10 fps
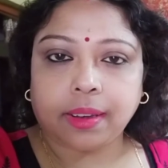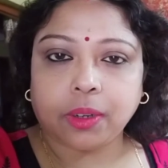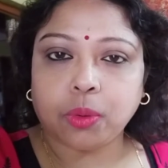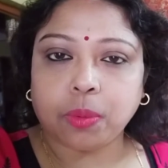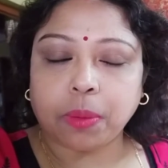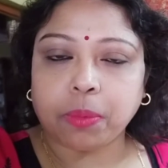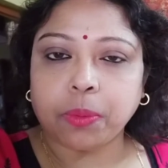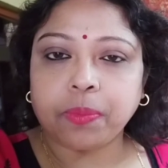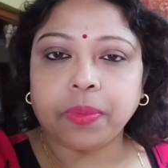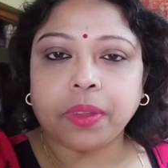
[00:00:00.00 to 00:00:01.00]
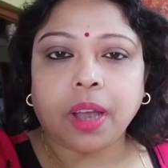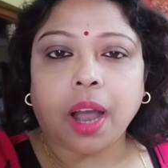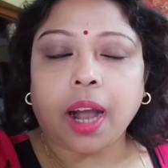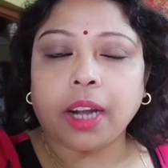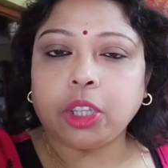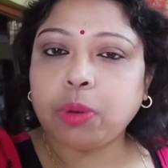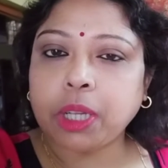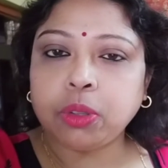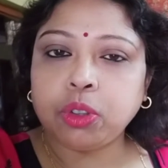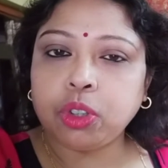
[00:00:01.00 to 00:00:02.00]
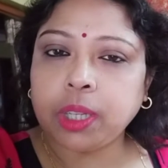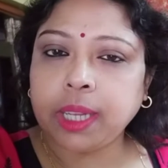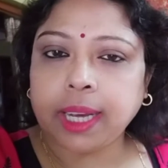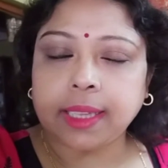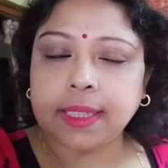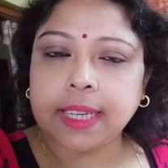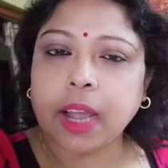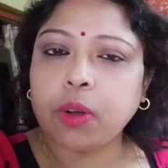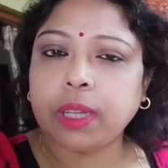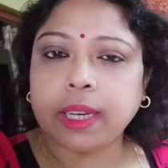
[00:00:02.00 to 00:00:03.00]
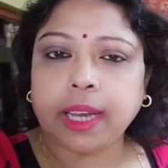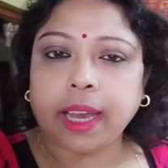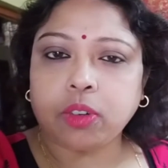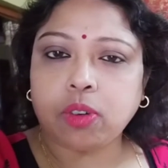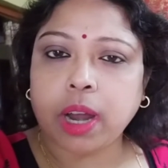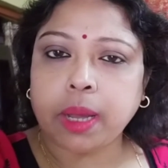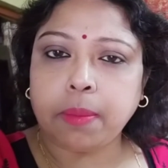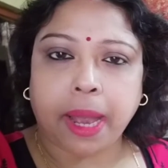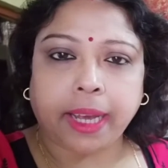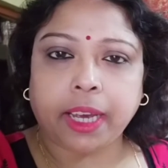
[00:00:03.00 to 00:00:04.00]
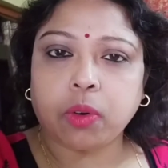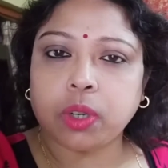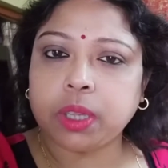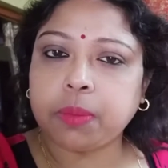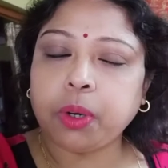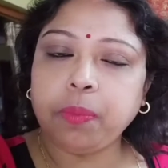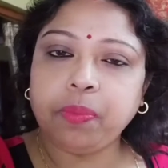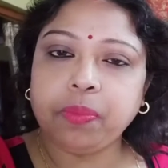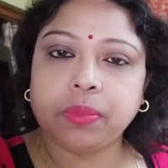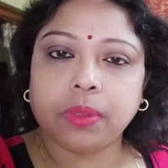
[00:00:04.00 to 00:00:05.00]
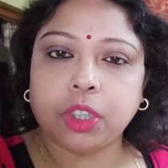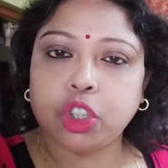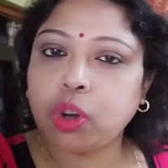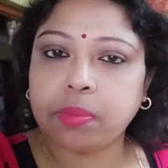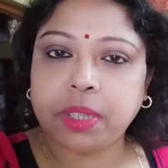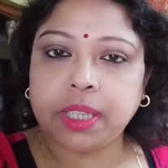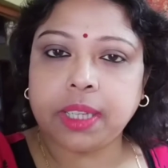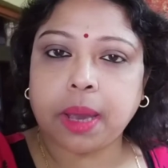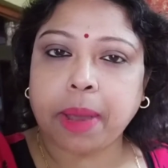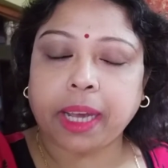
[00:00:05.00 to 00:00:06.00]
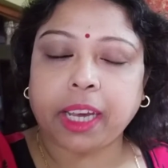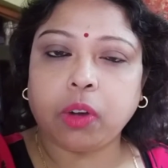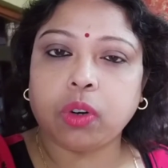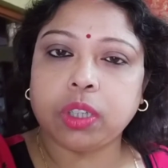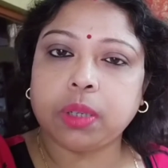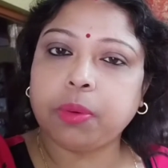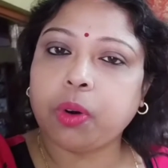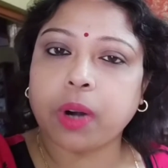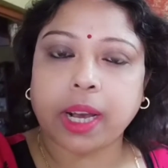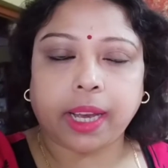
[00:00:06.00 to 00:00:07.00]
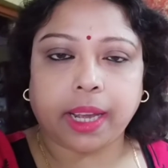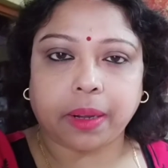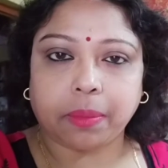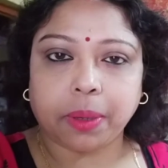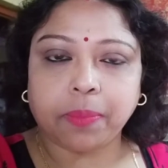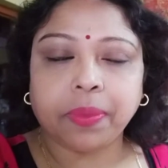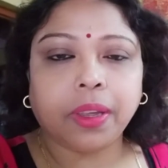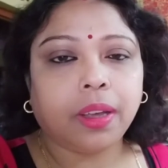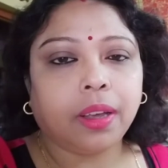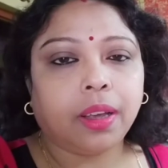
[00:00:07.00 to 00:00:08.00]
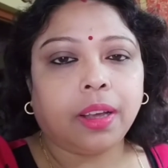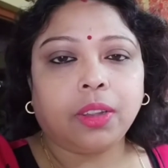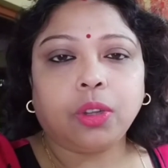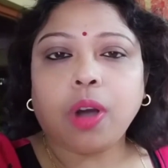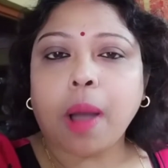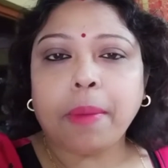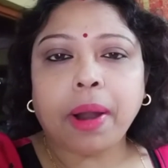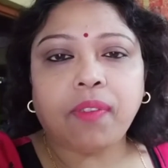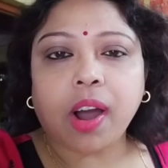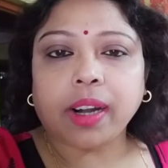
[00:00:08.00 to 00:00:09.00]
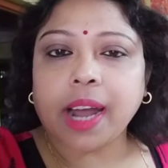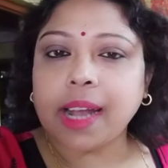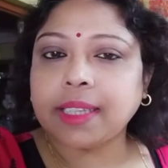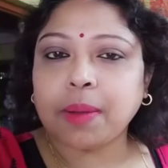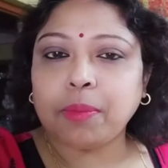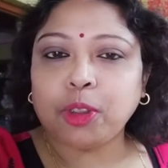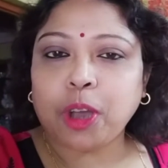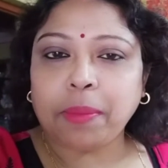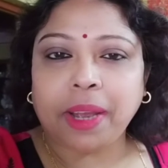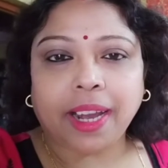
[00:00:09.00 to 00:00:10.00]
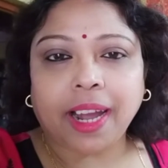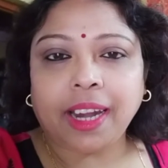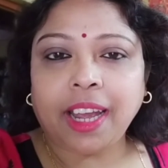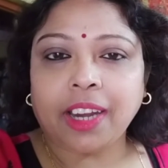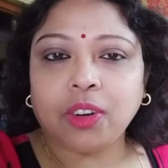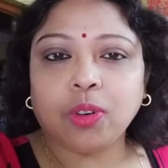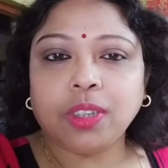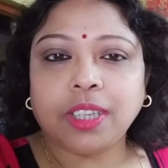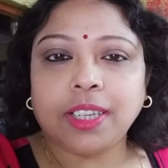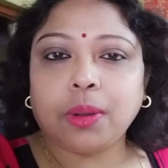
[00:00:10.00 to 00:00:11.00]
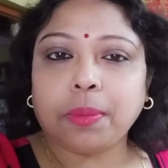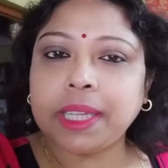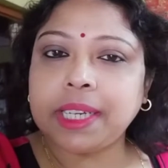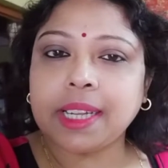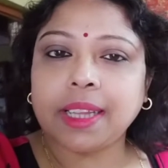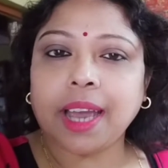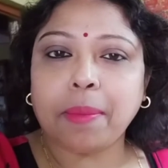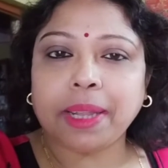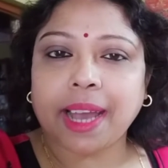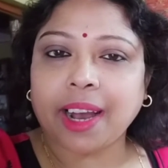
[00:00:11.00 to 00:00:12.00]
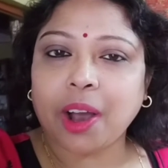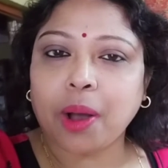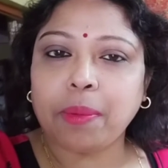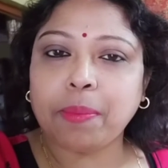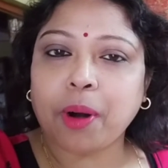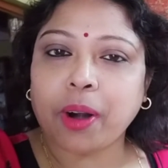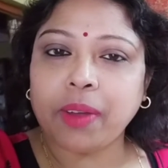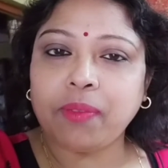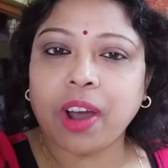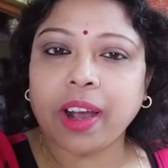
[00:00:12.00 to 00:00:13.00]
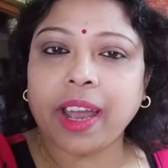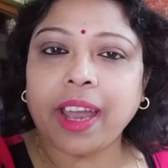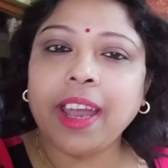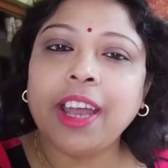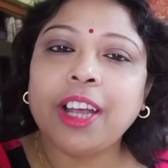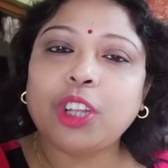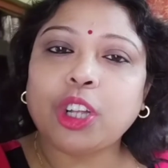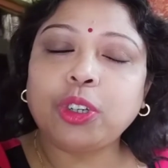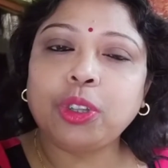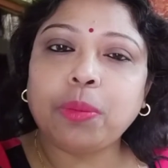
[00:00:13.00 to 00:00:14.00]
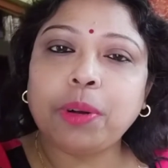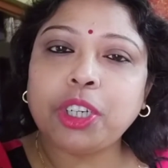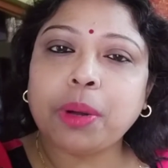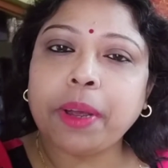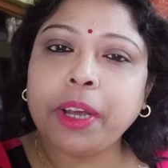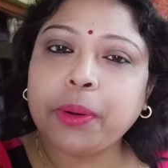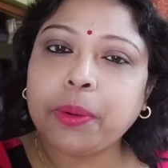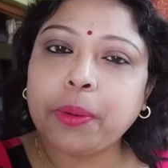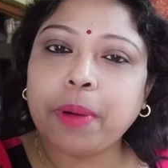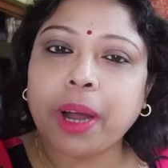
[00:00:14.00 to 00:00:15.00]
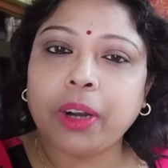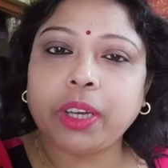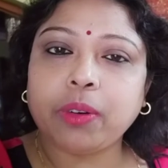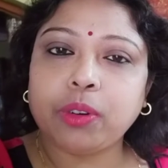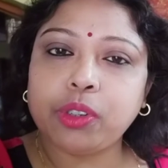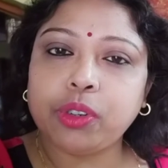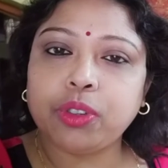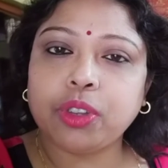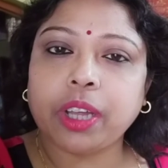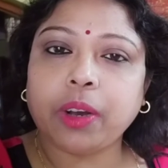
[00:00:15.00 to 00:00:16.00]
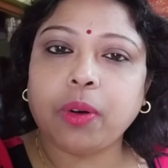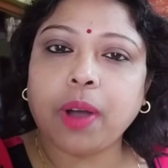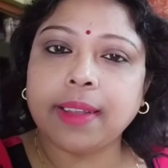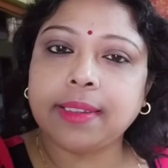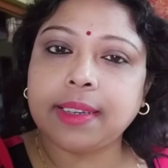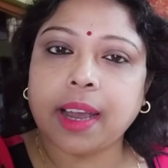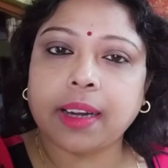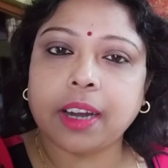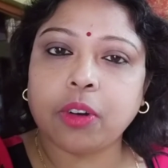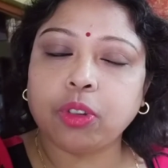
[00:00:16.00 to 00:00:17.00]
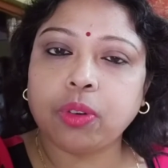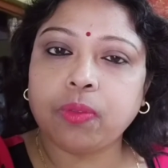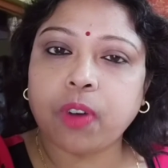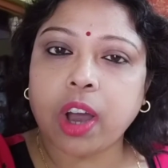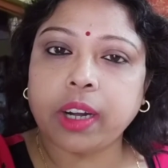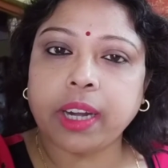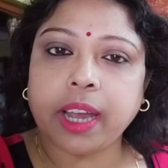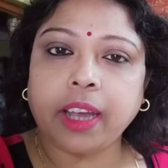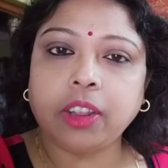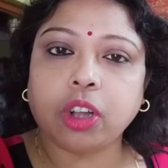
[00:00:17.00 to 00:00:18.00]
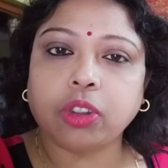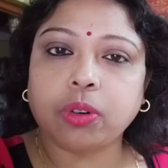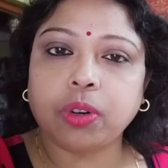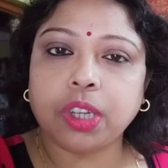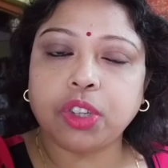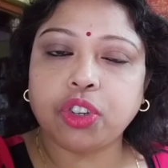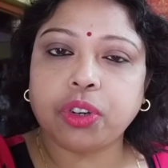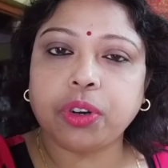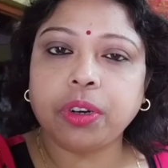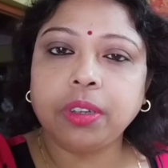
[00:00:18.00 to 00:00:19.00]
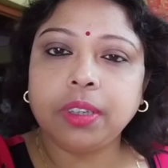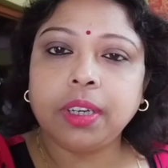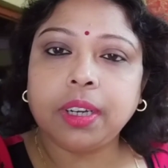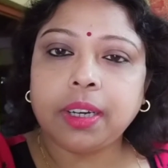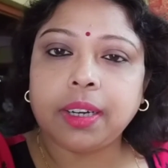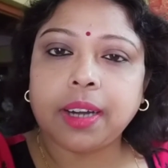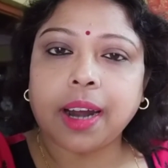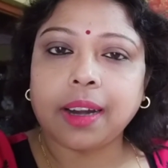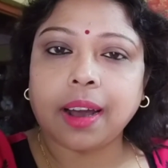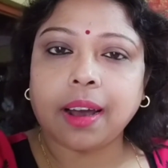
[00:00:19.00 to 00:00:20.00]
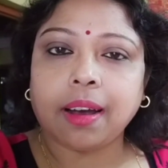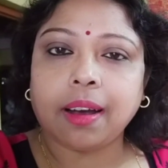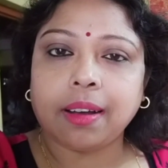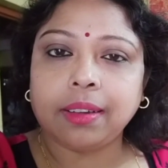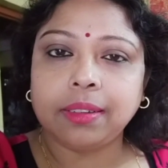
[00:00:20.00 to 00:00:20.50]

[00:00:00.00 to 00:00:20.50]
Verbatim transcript: ঘুমাবো আর তুয়াতন্তু যদি খেতে চায় ওদেরকে একটুখানি ম্যাগি করে দেবো সবজি দিয়ে ম্যাগি করে দেবো ওরা খেয়ে নেবে তো আমার ব্লগটা আজকের মতো আমি এখানেই এন্ড করছি তোমাদের সাথে আবার দেখা হবে পরের ব্লগে ততক্ষণ তোমরা সবাই খুব ভালো থেকো সুস্থ থেকো আসছি একটা নতুন ব্লগ নিয়ে ততক্ষণের জন্য টাটা